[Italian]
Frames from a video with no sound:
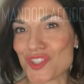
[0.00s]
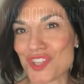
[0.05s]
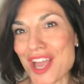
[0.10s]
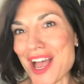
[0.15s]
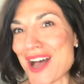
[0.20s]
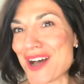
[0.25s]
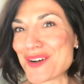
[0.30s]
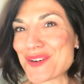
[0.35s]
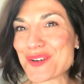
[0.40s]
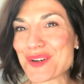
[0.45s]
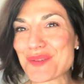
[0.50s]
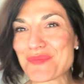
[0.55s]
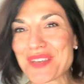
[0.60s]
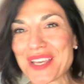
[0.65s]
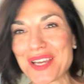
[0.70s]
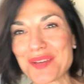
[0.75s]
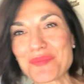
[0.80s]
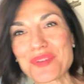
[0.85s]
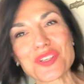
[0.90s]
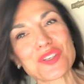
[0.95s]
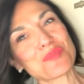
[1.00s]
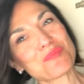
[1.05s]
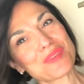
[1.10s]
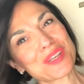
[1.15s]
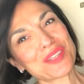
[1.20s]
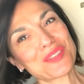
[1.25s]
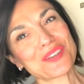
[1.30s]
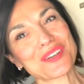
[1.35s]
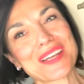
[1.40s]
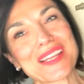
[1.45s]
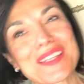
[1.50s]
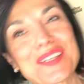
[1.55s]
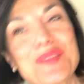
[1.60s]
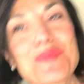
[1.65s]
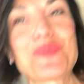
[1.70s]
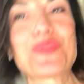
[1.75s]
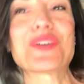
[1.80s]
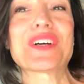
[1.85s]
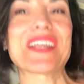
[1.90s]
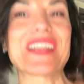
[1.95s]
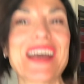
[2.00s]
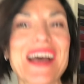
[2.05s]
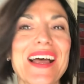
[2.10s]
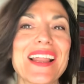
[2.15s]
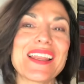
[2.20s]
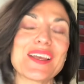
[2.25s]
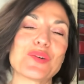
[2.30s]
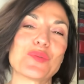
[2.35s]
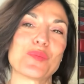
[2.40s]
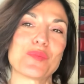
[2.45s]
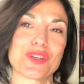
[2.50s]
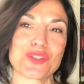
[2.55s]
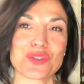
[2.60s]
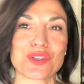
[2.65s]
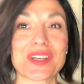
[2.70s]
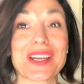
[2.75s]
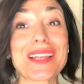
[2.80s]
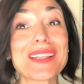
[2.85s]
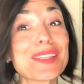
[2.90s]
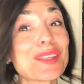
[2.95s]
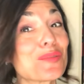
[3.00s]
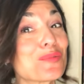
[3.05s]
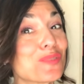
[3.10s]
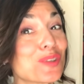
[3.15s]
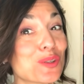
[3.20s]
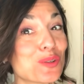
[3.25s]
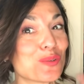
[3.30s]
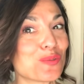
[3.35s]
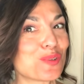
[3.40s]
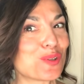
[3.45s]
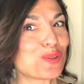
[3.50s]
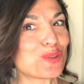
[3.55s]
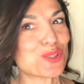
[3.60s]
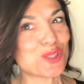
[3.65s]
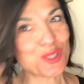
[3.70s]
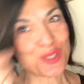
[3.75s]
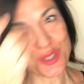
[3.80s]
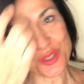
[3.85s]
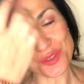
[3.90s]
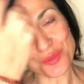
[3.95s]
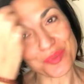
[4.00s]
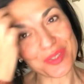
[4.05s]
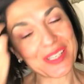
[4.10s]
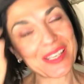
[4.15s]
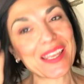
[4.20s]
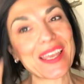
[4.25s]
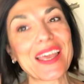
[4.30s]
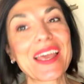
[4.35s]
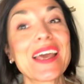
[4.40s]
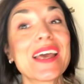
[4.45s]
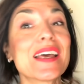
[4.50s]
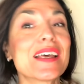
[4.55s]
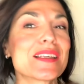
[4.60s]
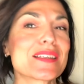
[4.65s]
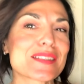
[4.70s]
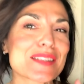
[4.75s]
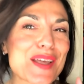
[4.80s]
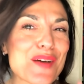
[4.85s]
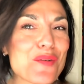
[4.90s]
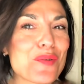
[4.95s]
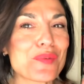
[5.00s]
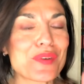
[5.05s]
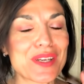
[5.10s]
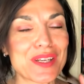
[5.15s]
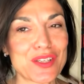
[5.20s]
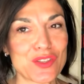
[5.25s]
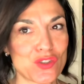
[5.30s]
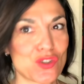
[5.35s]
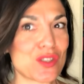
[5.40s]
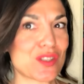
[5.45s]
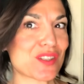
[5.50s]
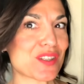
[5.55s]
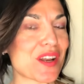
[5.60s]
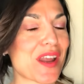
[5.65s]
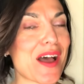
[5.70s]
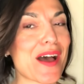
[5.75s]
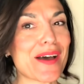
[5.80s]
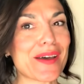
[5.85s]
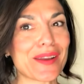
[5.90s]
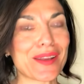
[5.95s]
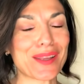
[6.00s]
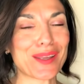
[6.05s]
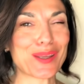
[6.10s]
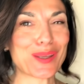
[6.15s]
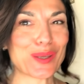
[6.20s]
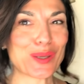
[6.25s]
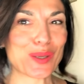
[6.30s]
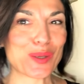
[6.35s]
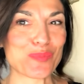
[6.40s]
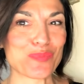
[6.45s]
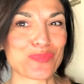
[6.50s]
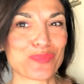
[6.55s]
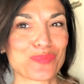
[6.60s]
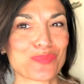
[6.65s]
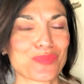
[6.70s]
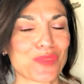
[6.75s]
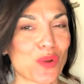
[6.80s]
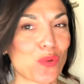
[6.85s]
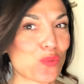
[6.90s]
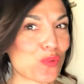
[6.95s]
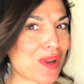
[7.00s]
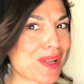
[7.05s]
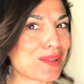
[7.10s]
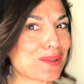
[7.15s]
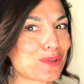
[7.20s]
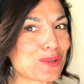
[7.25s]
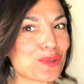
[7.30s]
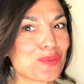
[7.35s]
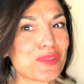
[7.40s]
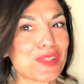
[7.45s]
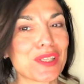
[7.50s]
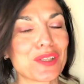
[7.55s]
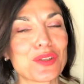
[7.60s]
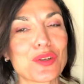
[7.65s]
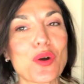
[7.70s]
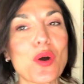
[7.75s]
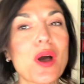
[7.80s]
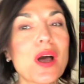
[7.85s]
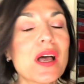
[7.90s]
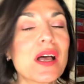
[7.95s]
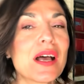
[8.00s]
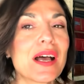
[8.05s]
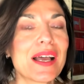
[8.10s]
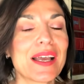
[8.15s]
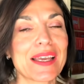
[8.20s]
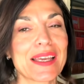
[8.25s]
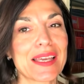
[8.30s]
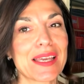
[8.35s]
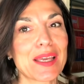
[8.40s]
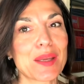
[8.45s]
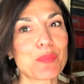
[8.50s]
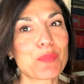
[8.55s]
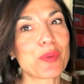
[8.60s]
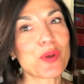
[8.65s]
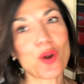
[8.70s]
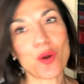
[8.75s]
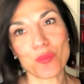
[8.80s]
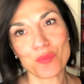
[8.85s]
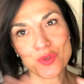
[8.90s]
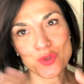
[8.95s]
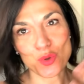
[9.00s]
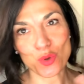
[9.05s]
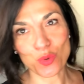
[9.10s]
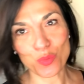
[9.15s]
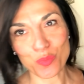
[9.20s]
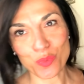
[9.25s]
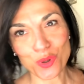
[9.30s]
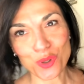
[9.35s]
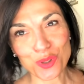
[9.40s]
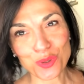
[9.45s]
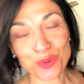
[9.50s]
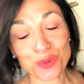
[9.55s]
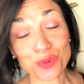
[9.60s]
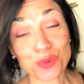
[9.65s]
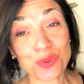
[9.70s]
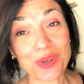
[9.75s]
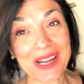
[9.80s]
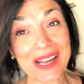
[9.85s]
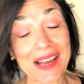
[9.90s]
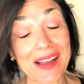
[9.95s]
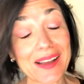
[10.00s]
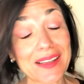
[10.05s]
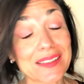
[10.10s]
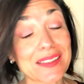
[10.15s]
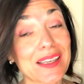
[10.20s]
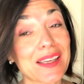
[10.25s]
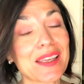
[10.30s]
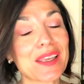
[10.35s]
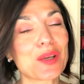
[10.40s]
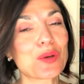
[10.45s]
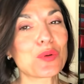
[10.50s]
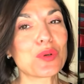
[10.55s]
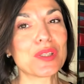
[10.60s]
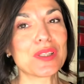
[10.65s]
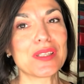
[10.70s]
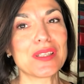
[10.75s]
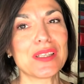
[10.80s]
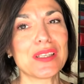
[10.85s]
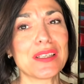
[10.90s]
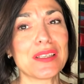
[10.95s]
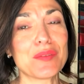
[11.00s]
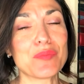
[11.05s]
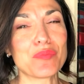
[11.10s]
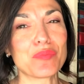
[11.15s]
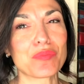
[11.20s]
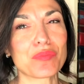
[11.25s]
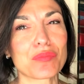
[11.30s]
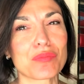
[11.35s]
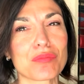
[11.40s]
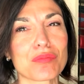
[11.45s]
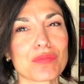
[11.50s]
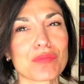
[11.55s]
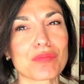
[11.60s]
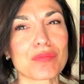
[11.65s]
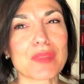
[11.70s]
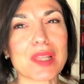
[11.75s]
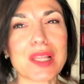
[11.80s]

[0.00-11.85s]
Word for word: Ciao amiche amici, bentornati al mio canale, un bacio grande, video velocissimo perché stavo per registrare mm, un altro video eh, però mi sono un pochino truccata e quindi mm,